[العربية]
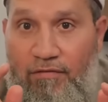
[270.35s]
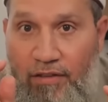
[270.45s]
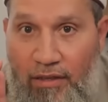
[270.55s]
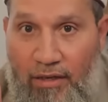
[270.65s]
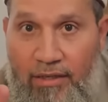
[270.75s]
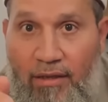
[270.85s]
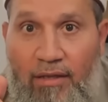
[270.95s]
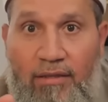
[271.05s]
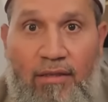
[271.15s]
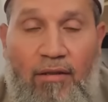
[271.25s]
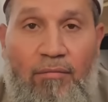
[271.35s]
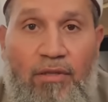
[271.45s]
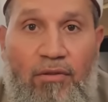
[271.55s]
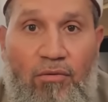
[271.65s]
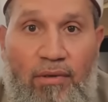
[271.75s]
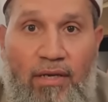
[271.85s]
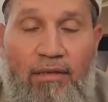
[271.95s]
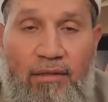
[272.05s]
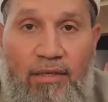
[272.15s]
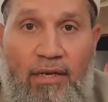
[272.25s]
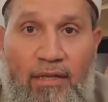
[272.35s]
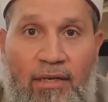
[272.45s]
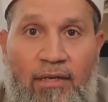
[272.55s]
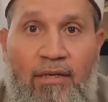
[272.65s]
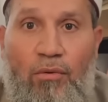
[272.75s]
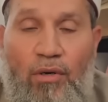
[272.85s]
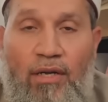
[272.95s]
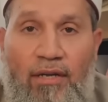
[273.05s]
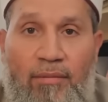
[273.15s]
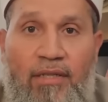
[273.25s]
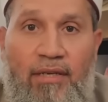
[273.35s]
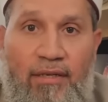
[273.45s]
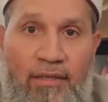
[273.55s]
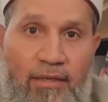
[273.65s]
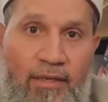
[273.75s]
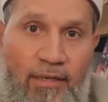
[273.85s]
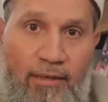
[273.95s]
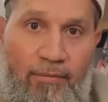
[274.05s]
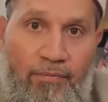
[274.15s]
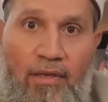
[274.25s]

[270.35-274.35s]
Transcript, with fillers: في الخيرات اللي ربنا سبحانه وتعالى وهبنا إياها